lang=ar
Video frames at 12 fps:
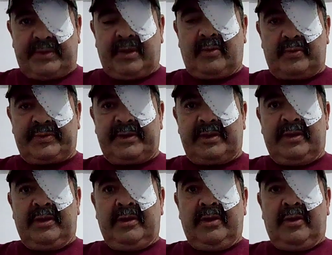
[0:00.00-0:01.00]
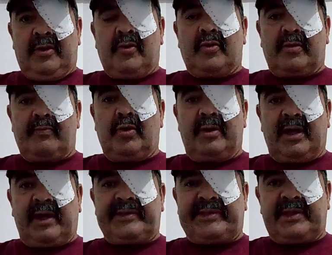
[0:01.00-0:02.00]
اخوتي ونكملو على
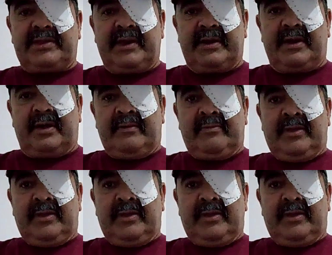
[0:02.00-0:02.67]
القصه ديالنا